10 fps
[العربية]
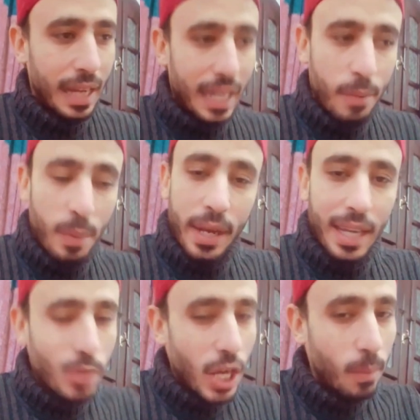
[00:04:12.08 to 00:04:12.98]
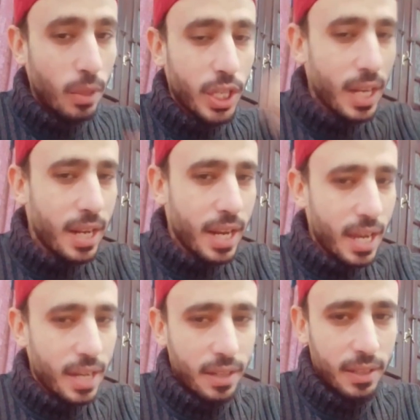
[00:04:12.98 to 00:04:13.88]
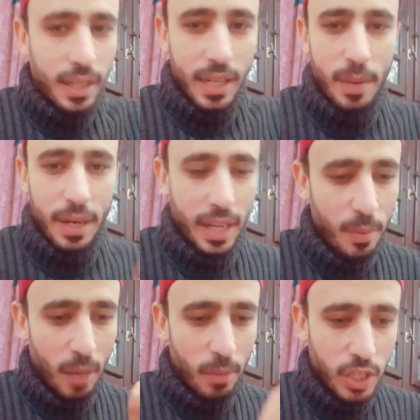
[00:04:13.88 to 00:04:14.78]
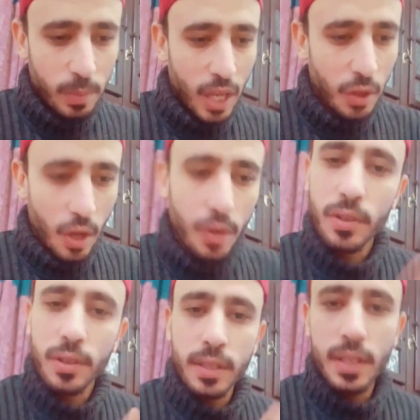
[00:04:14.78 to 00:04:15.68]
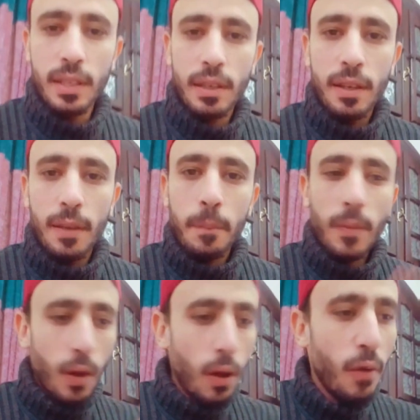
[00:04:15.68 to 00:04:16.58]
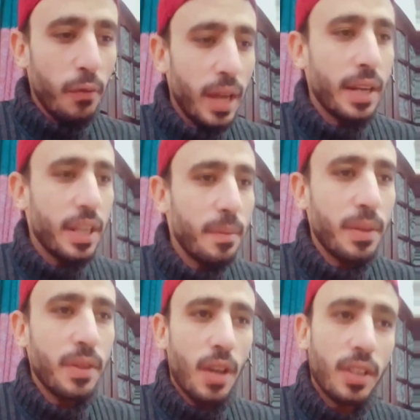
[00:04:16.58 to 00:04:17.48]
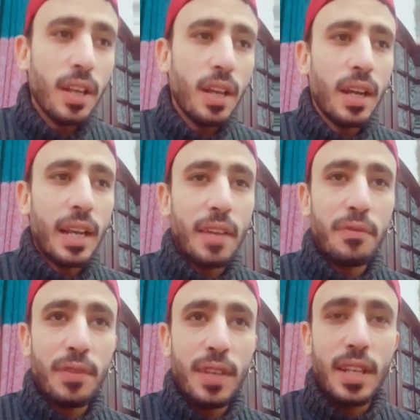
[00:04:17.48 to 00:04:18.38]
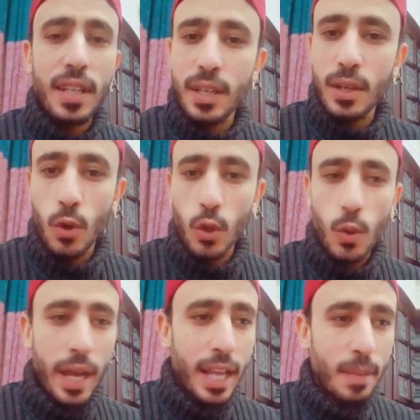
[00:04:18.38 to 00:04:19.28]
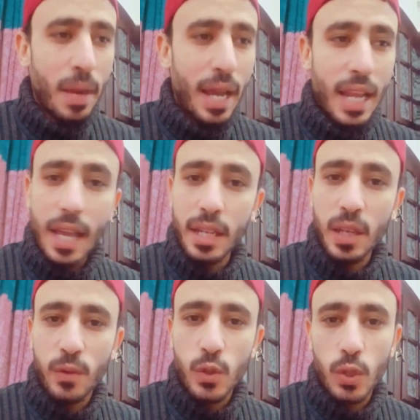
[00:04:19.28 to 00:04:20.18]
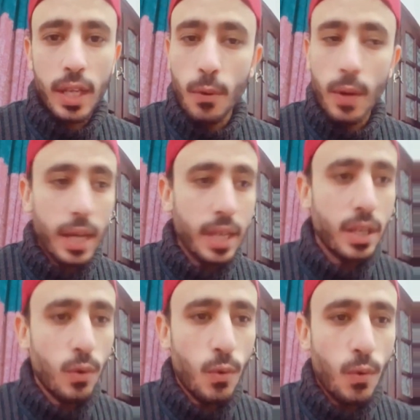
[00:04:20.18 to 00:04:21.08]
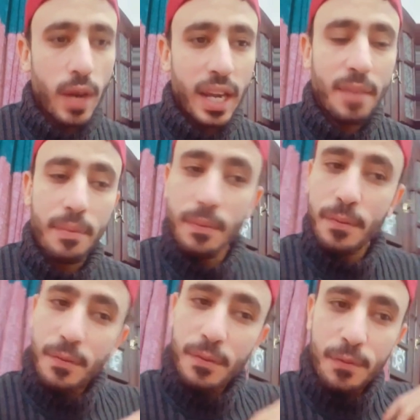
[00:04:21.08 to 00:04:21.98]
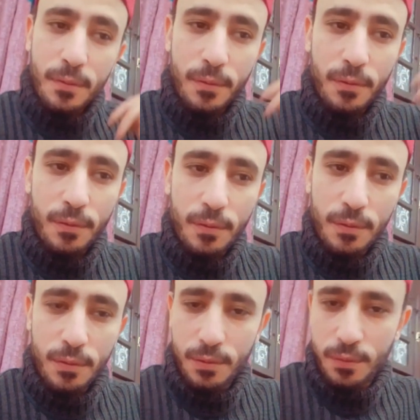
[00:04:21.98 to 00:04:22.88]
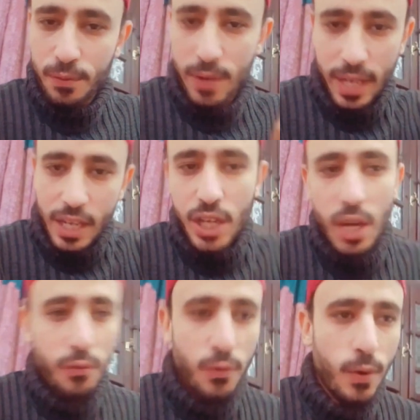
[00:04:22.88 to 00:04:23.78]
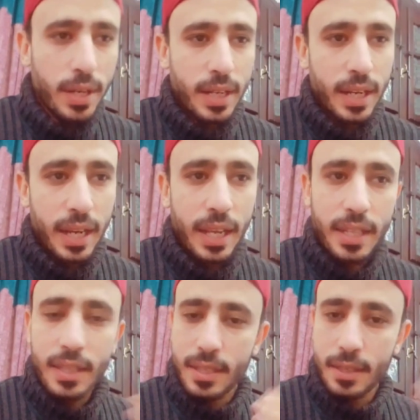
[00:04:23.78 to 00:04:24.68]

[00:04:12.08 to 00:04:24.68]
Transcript: انا ما بتكلمش على الماتشات اللي جايه انا بتكلم على الماتش بتاع النهارده اه فعلا انبي النهارده كان في خد وهات مع الاهلي في الشوط الاولاني وكان في اللي انا شايفه ان كانت